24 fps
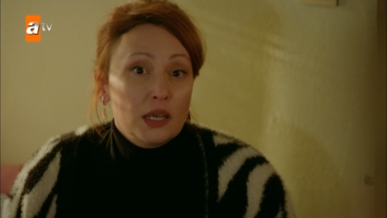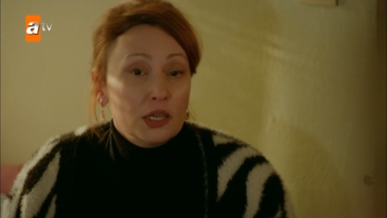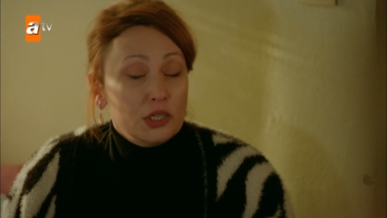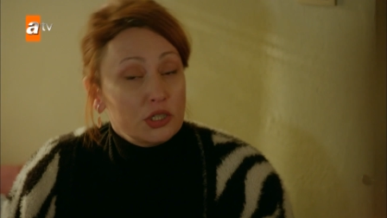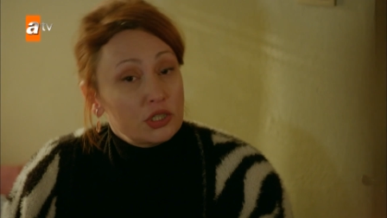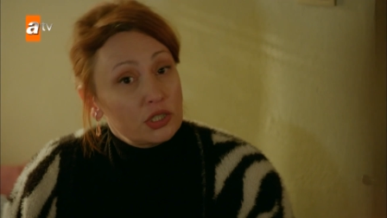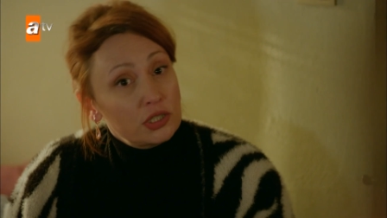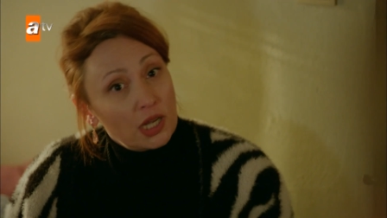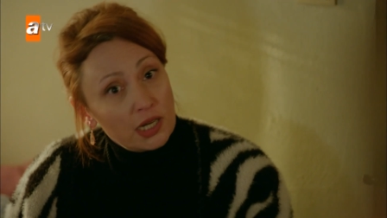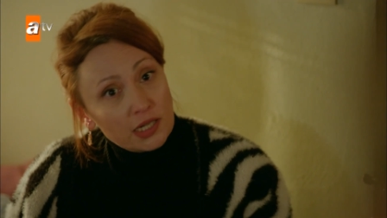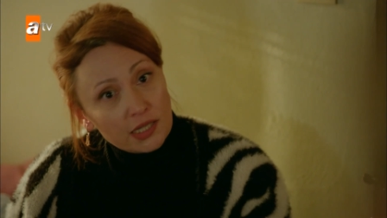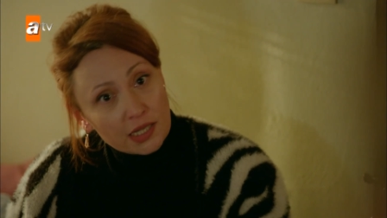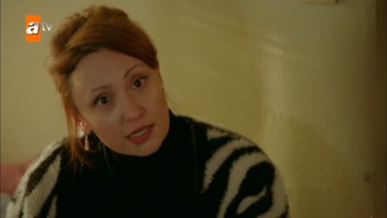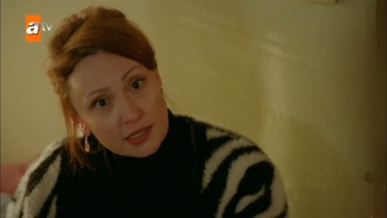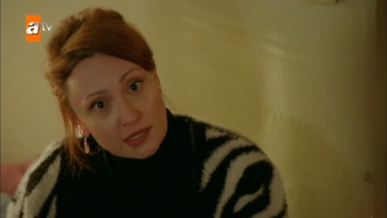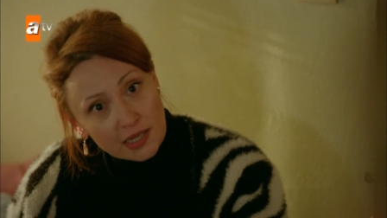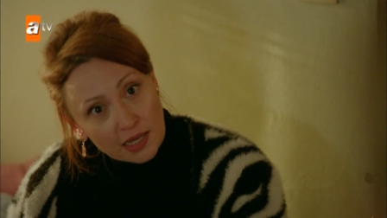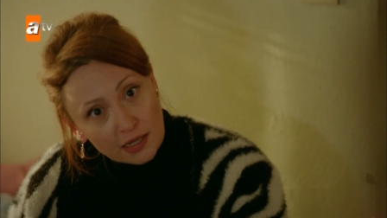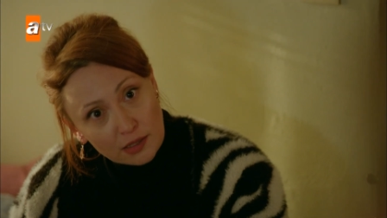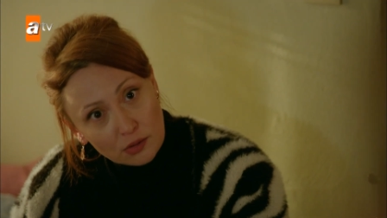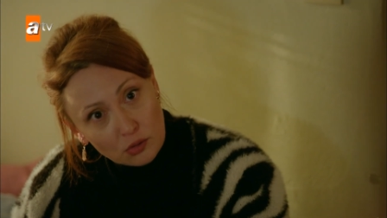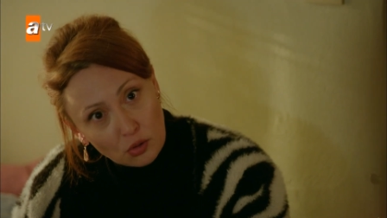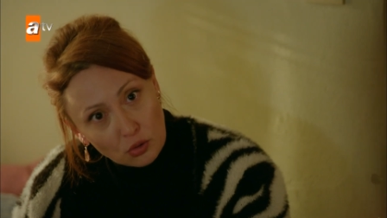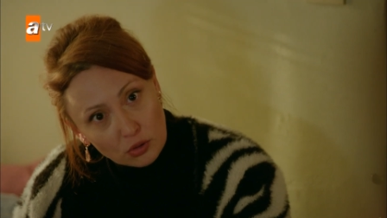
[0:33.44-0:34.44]
İşler de
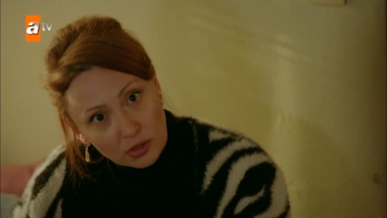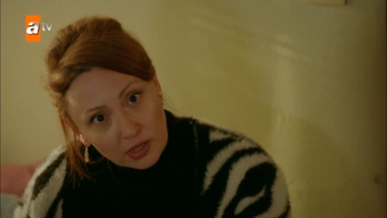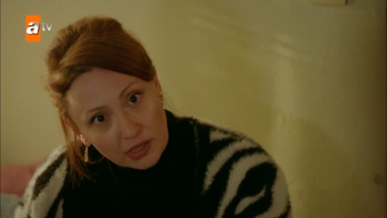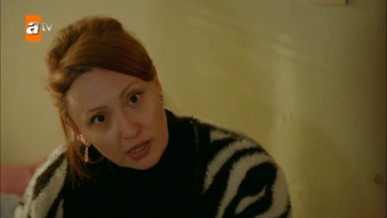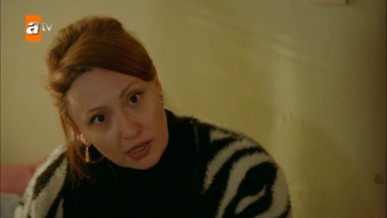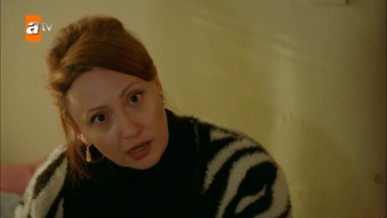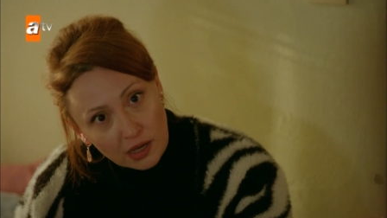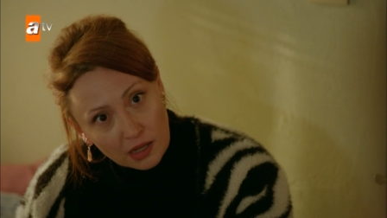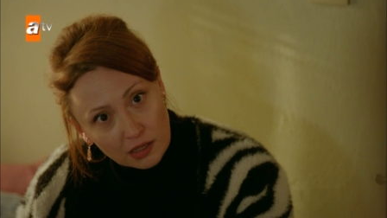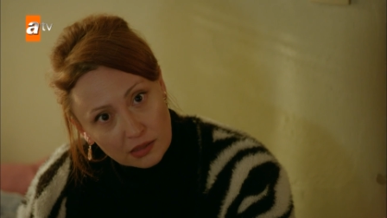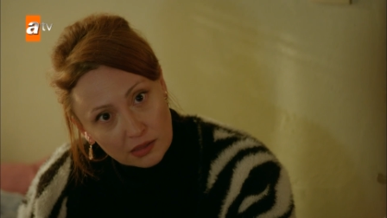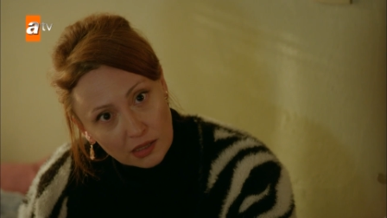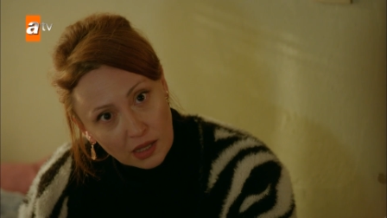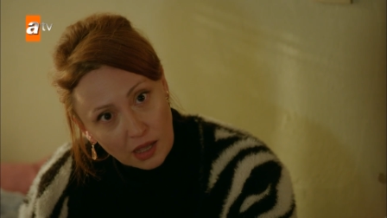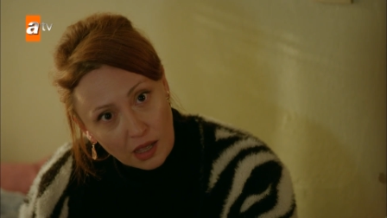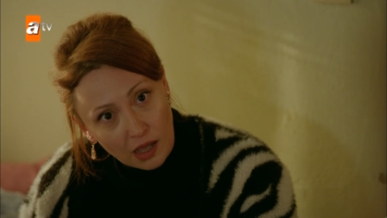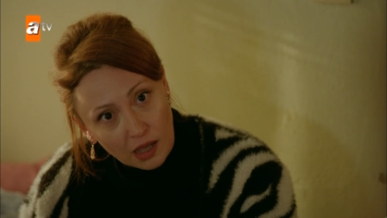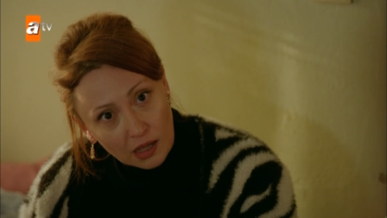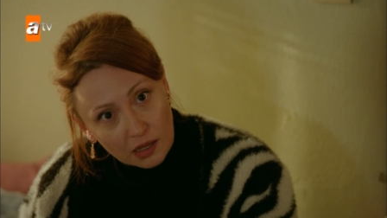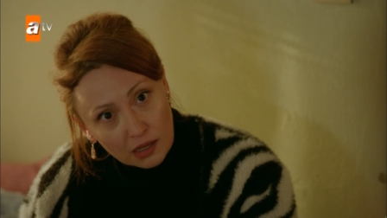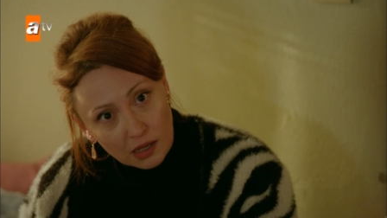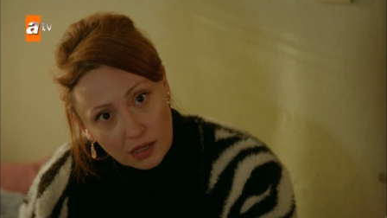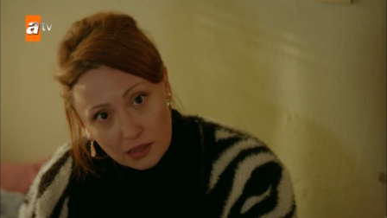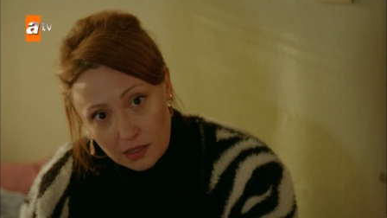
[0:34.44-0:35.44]
senin olana kaldı
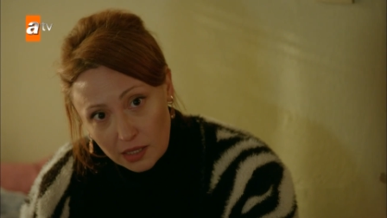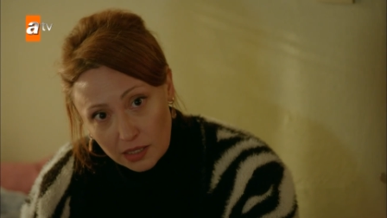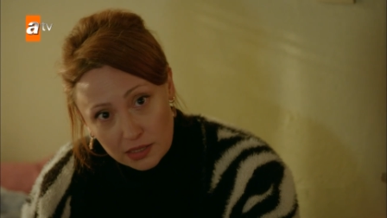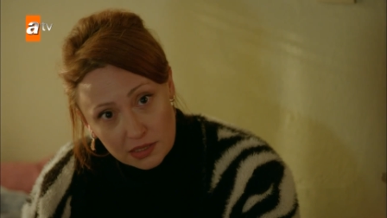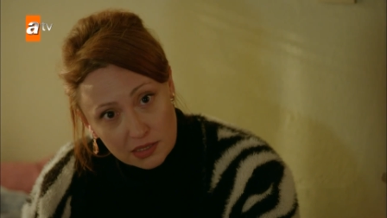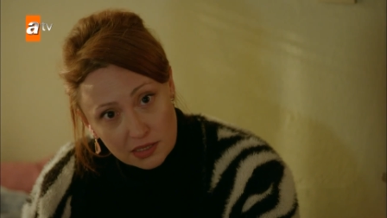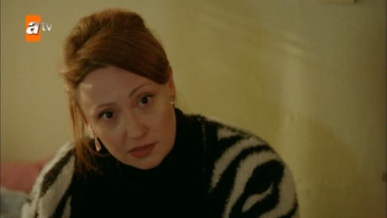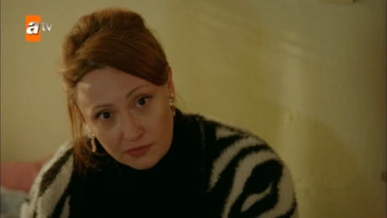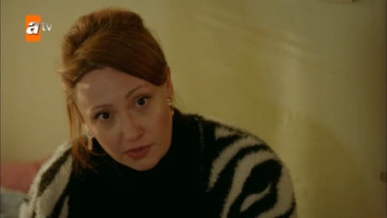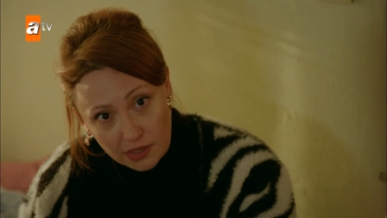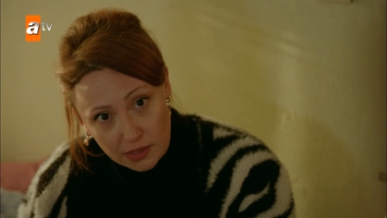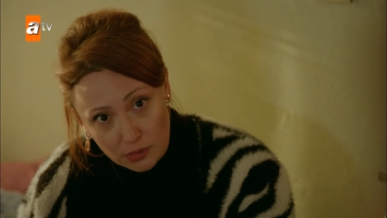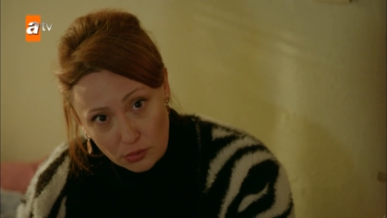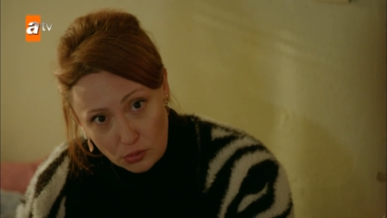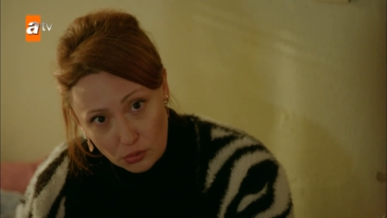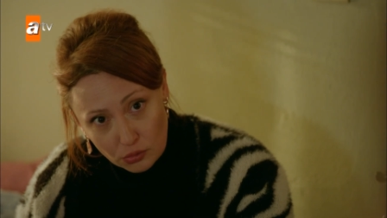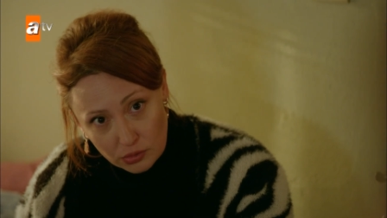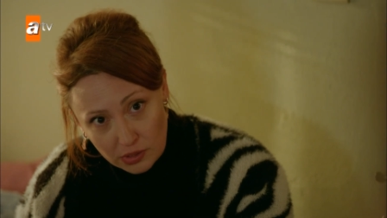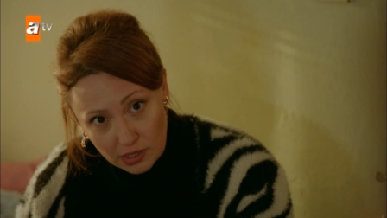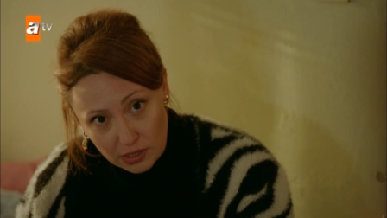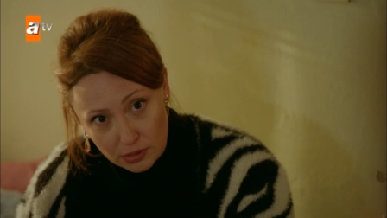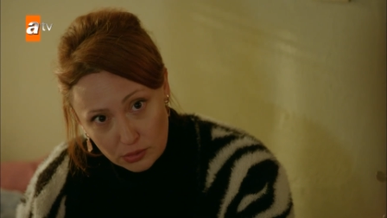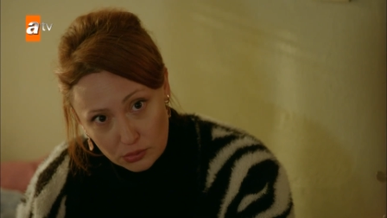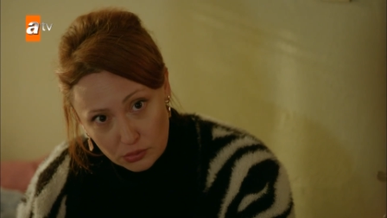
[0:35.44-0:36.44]
ha. Allah izin
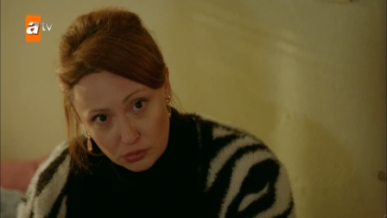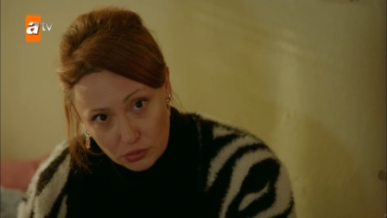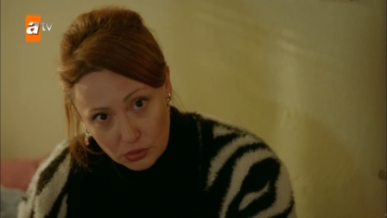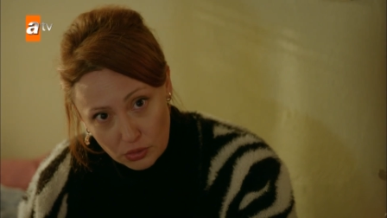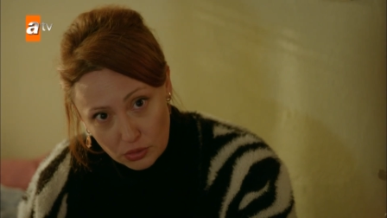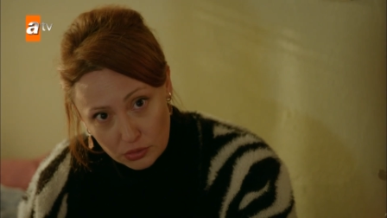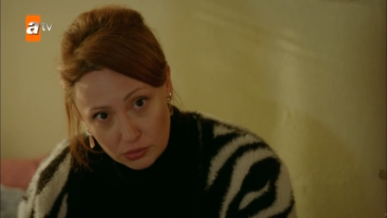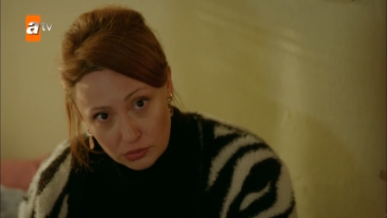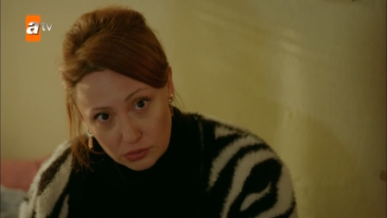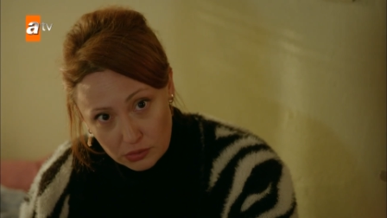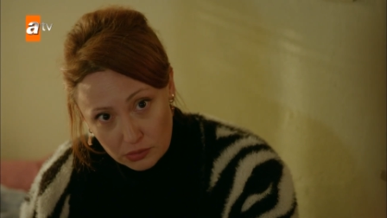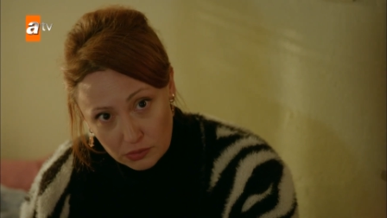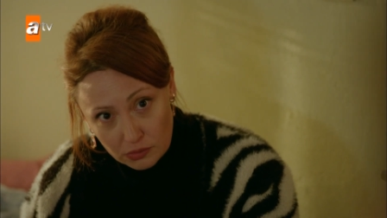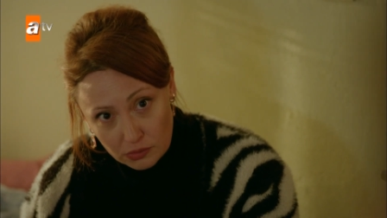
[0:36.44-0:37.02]
veriyor da yürüyor.